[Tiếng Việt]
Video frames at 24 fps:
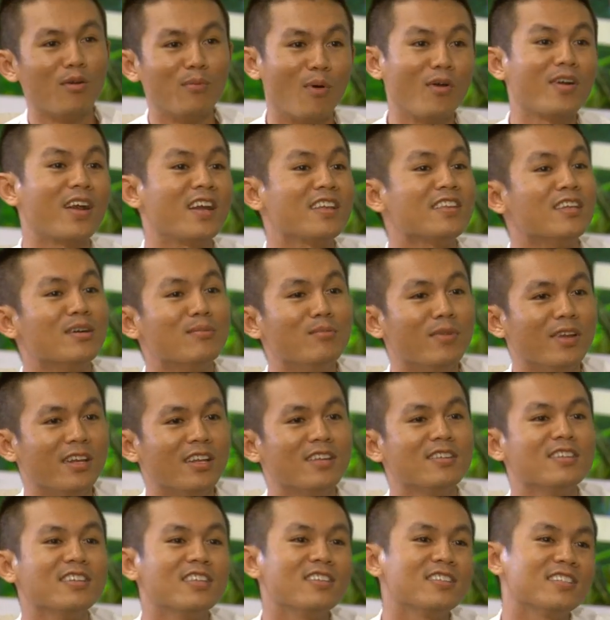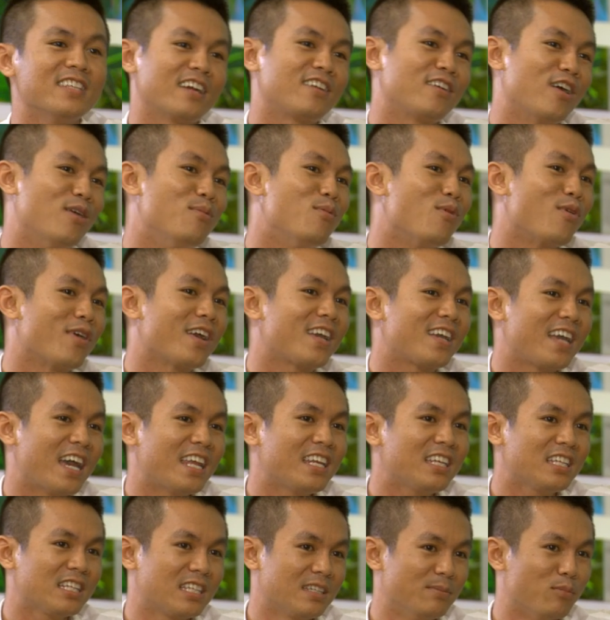mỗi cá nhân mình nó, sẽ có một cái cách
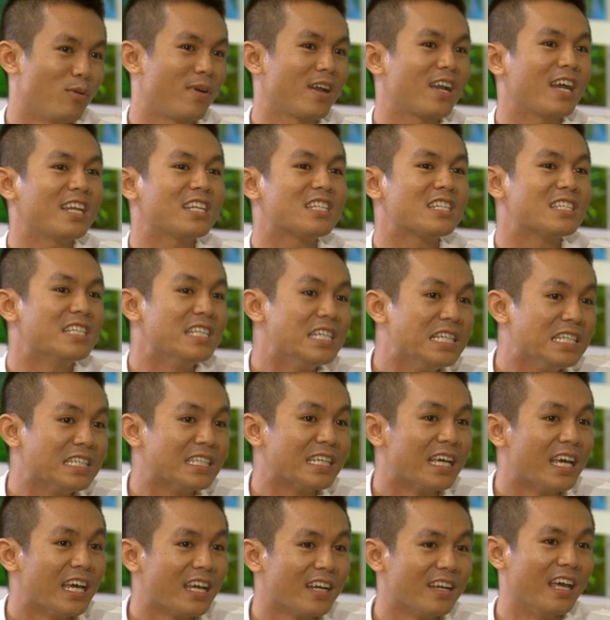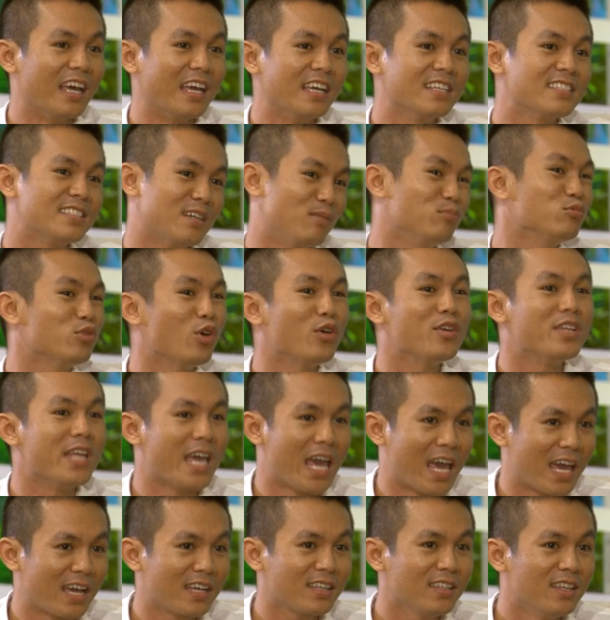một cái cách riêng để sống tối
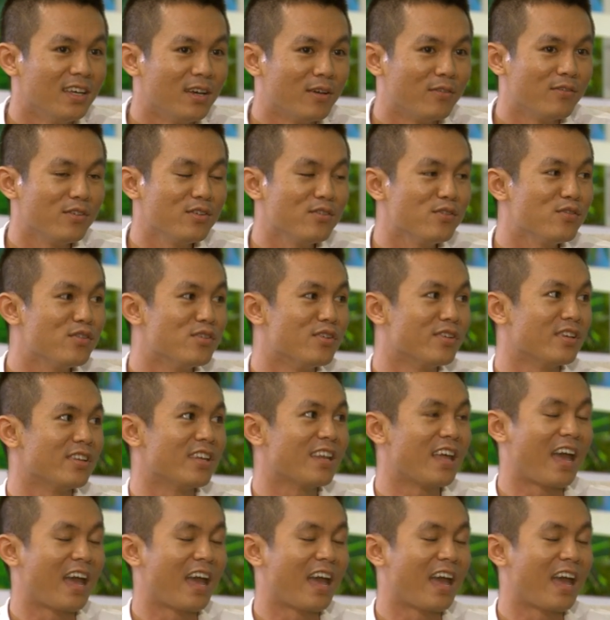giản ví dụ như anh